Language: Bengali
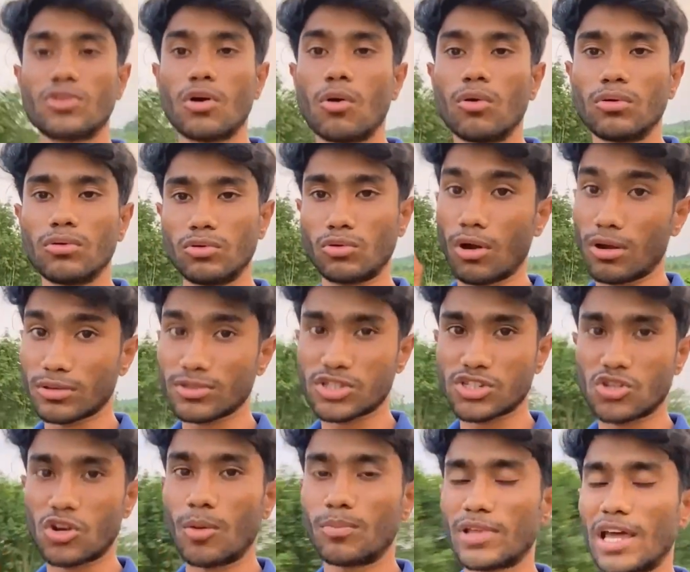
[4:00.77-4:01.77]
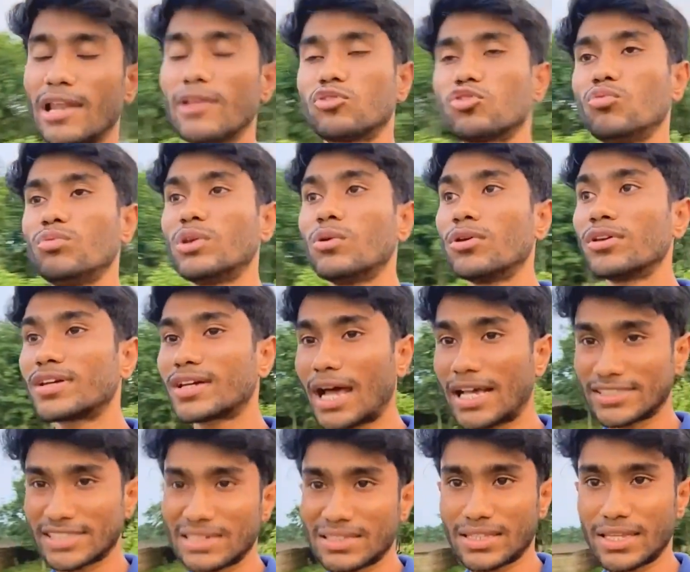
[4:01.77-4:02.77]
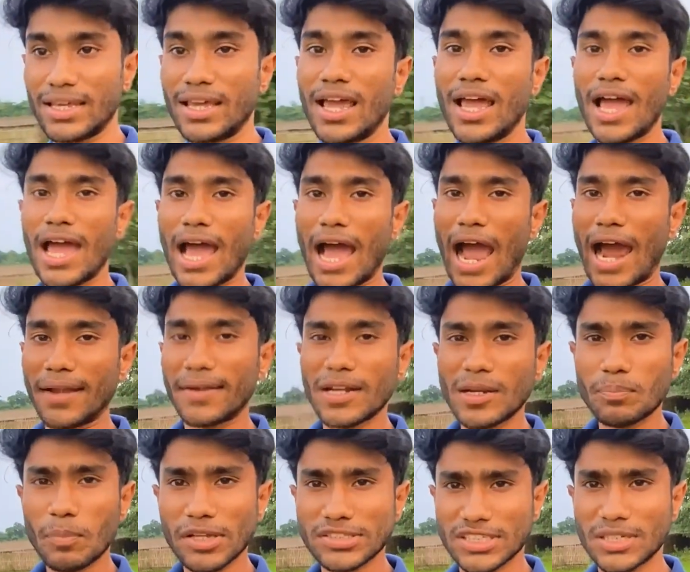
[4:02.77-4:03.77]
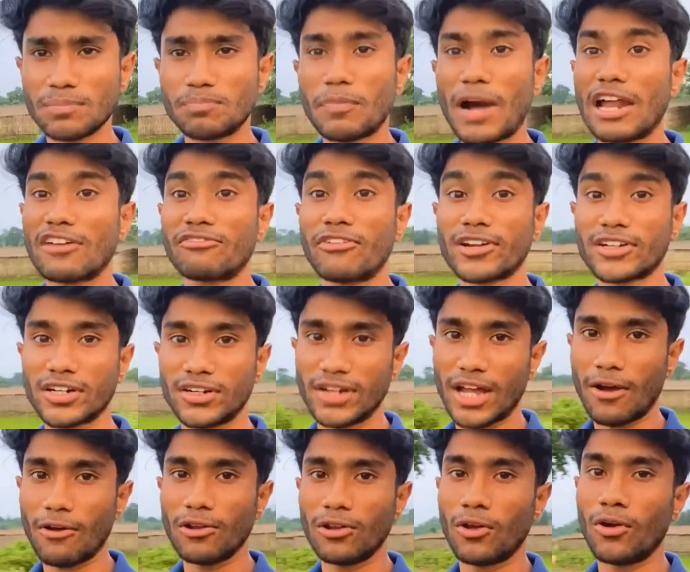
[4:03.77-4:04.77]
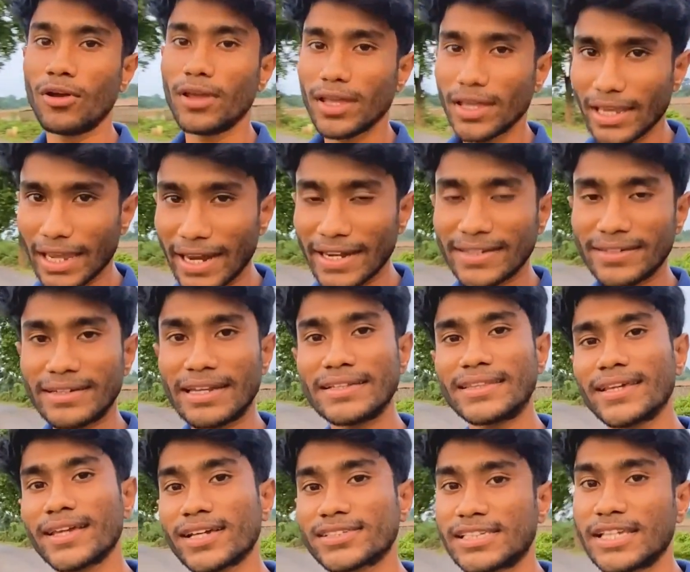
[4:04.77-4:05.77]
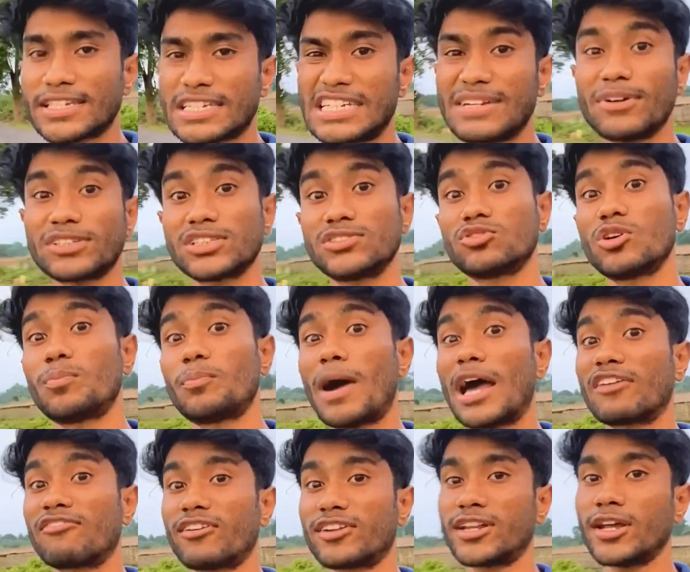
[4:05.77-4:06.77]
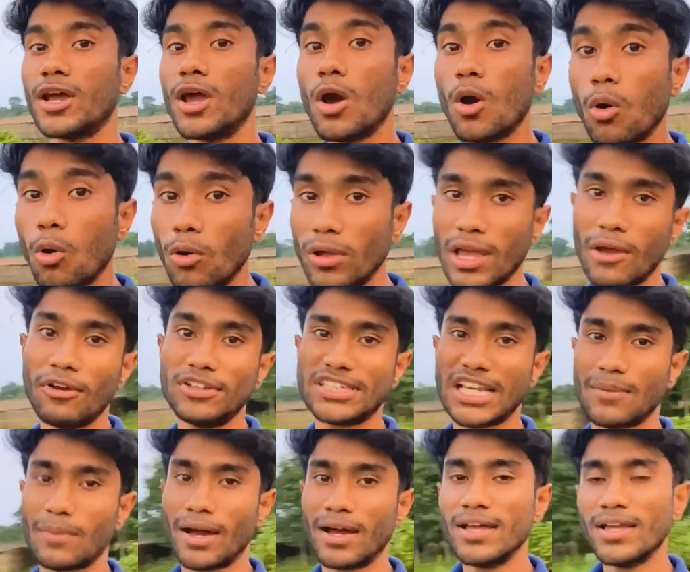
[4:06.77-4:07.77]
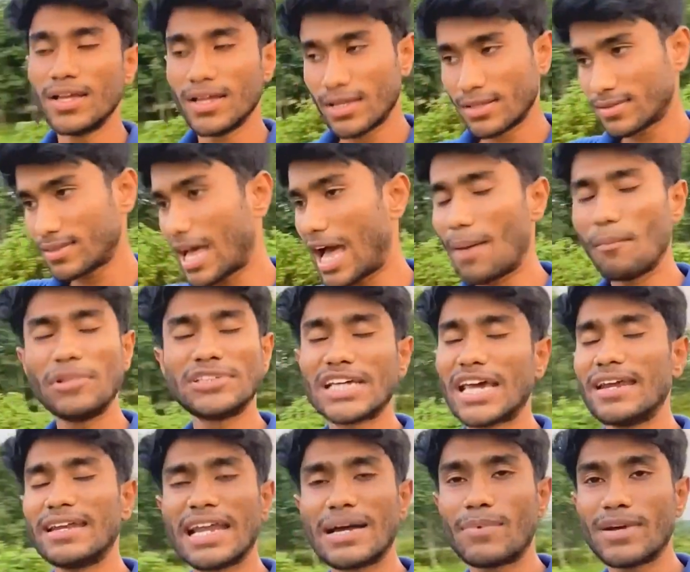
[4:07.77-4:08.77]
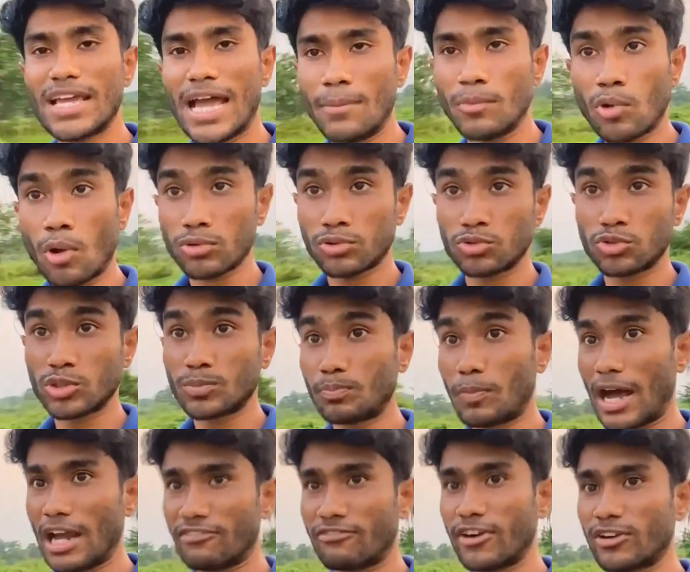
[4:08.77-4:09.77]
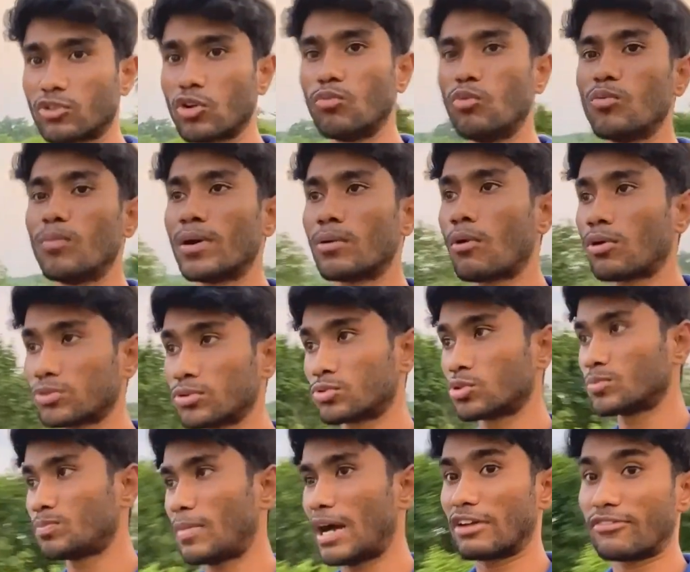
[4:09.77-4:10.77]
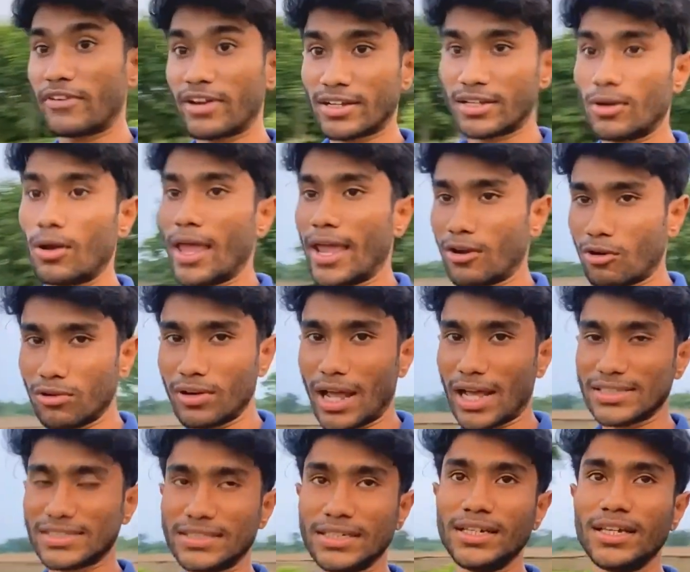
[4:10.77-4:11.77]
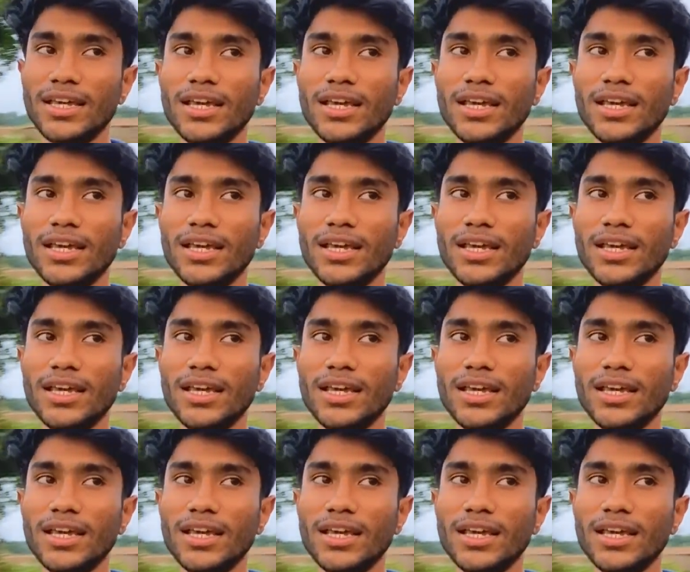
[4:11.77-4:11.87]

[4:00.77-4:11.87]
দাও নন স্টপ তাহলে তুমি ওই কাজেরতে হান্ড্রেড পার্সেন্ট পারফেক্ট না হইলেও এইট্টি থেকে সিক্সটি পার্সেন্ট তো পারফেক্ট হয়েই যাইবা আমি জানি না ভাই আমি কতটুকু পারফেক্ট হমু বা কতটুকু পারফেক্ট এখন আসি